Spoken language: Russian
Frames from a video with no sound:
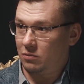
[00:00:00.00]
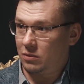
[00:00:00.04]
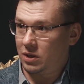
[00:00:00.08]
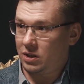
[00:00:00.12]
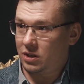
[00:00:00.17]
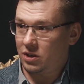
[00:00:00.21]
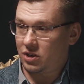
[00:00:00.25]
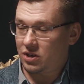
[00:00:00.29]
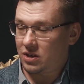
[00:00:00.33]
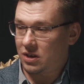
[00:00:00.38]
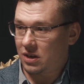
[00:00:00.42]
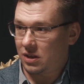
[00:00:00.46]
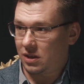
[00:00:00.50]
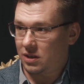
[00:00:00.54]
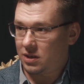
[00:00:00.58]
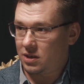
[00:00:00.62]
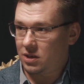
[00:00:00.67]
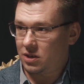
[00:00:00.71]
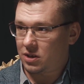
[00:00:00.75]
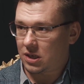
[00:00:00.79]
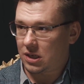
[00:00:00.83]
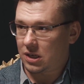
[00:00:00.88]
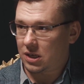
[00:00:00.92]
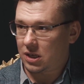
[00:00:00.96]
менеджеры
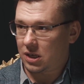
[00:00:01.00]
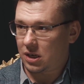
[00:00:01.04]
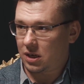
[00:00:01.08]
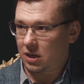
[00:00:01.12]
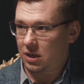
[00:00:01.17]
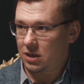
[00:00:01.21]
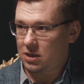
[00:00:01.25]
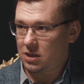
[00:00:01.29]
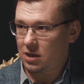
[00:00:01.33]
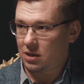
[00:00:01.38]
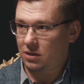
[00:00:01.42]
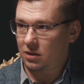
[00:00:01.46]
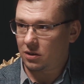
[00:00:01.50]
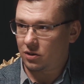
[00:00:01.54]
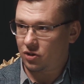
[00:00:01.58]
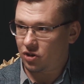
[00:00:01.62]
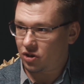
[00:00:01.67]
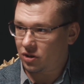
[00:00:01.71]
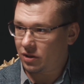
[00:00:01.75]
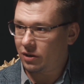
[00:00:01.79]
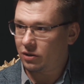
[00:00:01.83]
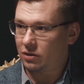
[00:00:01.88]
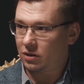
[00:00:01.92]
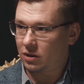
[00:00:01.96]
классических организаций
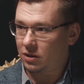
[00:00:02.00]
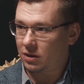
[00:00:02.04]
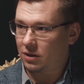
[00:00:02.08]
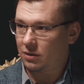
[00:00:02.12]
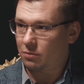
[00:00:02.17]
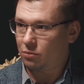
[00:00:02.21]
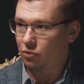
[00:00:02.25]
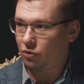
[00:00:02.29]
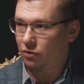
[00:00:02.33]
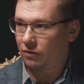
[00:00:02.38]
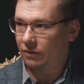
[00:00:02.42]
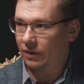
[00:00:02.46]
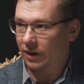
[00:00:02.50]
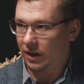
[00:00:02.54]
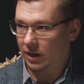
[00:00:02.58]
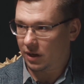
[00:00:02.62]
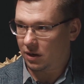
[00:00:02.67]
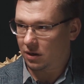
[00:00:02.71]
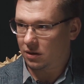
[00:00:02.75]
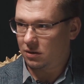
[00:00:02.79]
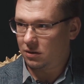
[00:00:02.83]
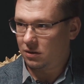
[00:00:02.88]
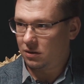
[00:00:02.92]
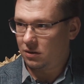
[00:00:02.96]
считают это
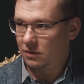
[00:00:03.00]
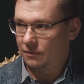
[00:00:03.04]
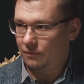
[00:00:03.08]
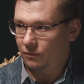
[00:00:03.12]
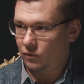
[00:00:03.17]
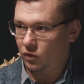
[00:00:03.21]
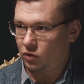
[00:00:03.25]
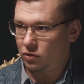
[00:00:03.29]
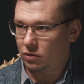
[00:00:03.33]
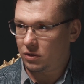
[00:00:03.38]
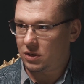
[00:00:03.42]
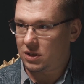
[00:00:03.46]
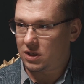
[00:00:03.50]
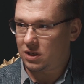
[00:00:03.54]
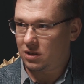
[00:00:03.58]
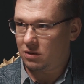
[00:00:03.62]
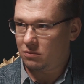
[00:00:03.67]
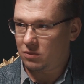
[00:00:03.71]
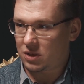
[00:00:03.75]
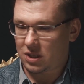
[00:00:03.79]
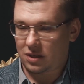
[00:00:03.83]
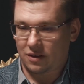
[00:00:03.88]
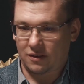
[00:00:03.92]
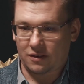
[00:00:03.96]
буквально. Ну, то есть,
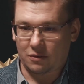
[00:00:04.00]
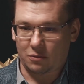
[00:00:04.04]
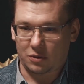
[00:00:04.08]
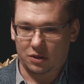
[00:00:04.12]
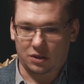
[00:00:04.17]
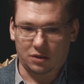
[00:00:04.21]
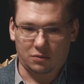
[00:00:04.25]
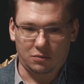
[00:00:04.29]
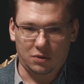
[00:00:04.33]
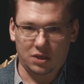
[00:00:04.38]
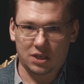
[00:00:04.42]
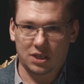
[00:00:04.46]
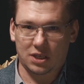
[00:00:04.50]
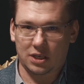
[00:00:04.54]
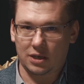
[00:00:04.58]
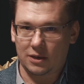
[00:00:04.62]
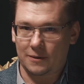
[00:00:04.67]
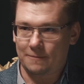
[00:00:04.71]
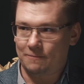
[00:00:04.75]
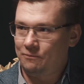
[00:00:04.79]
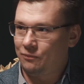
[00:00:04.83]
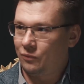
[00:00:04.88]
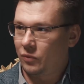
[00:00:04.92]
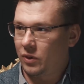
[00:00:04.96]
иными словами, там,
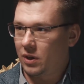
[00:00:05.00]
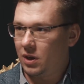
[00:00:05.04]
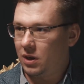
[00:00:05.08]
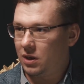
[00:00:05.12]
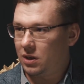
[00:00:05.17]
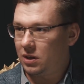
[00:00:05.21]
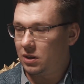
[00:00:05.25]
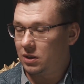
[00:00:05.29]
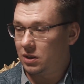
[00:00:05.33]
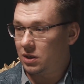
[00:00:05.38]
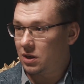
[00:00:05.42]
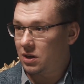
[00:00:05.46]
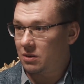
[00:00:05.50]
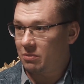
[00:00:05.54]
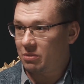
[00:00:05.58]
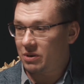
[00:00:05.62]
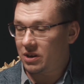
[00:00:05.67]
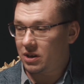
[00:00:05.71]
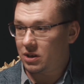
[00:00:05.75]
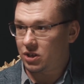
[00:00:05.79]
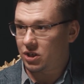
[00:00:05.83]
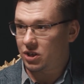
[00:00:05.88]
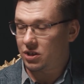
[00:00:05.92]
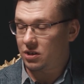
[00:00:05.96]
если э, ты
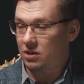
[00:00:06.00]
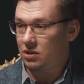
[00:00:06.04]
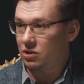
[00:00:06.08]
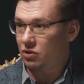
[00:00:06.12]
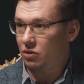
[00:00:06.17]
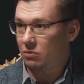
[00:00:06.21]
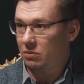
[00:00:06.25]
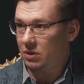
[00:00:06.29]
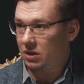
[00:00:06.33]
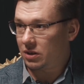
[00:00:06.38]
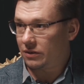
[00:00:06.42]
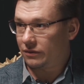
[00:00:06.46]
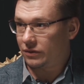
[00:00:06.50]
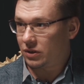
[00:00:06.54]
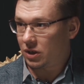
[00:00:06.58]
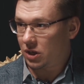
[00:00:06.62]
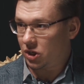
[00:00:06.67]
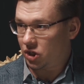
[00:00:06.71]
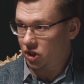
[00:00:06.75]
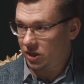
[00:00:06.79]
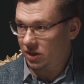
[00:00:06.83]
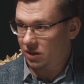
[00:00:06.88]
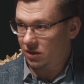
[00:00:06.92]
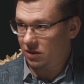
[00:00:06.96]
копаешь 100 метров
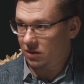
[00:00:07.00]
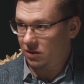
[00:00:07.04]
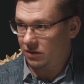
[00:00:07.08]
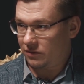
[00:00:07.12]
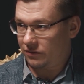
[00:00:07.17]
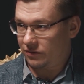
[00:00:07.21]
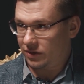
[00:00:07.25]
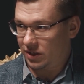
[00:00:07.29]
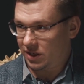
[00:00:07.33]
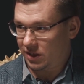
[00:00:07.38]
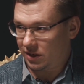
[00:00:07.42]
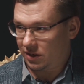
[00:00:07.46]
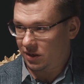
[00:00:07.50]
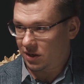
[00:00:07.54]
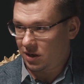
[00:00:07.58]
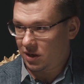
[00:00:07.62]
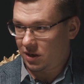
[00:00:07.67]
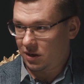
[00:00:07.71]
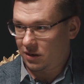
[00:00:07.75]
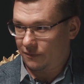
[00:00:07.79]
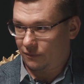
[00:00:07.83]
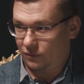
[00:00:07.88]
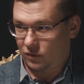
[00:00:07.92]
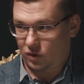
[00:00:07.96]
траншей в день,
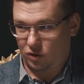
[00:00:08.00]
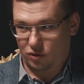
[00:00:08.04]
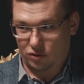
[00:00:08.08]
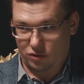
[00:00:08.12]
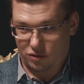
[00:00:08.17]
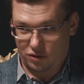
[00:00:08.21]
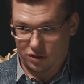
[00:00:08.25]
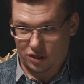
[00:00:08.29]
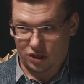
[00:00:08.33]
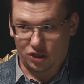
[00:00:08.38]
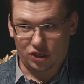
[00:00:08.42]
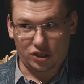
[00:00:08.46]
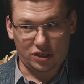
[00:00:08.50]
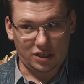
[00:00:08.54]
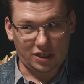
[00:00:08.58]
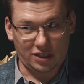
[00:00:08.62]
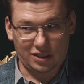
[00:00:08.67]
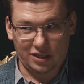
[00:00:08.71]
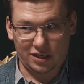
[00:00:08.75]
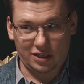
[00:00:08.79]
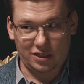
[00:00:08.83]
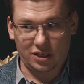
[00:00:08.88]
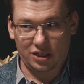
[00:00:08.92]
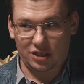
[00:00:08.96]
то чисто
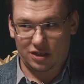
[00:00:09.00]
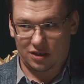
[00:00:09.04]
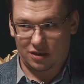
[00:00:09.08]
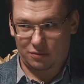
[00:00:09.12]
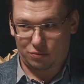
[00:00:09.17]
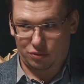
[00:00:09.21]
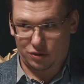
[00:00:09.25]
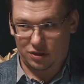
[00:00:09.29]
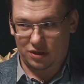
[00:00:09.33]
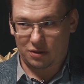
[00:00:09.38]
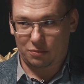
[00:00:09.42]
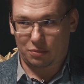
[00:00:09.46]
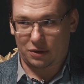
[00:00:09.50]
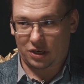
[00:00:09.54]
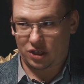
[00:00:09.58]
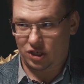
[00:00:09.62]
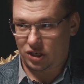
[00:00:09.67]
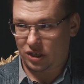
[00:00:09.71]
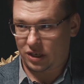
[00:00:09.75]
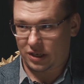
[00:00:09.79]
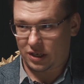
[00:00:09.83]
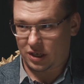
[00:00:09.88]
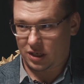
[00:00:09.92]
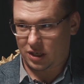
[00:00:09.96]
теоретически после
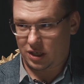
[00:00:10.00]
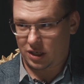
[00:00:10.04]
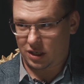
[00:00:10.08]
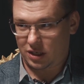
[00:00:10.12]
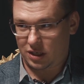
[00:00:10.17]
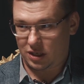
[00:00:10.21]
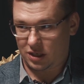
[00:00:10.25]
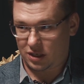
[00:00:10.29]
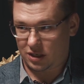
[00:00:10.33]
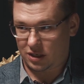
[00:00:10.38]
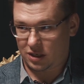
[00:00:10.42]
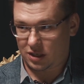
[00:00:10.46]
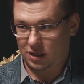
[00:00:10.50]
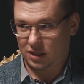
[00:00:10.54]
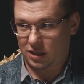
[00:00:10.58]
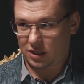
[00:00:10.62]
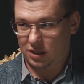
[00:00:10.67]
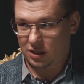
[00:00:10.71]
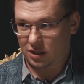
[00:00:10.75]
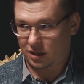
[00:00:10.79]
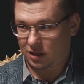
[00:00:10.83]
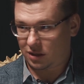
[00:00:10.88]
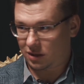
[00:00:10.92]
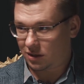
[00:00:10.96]
прочтения книги
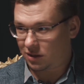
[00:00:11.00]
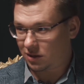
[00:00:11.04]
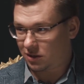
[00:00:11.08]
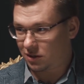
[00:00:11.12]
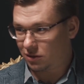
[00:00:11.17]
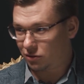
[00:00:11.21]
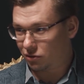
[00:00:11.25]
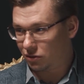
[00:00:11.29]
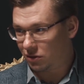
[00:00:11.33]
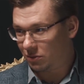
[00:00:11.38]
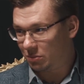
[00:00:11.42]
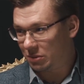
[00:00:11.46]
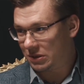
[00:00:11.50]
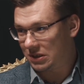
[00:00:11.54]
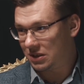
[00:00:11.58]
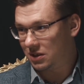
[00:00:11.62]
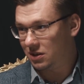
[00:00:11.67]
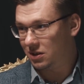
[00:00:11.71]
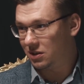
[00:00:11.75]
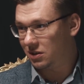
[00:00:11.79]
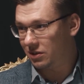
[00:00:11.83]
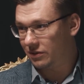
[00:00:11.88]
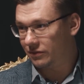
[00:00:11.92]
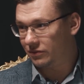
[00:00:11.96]
Сазерленда, на которой
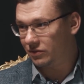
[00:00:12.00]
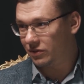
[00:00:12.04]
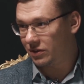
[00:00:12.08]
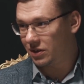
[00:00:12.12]
написано «Делай в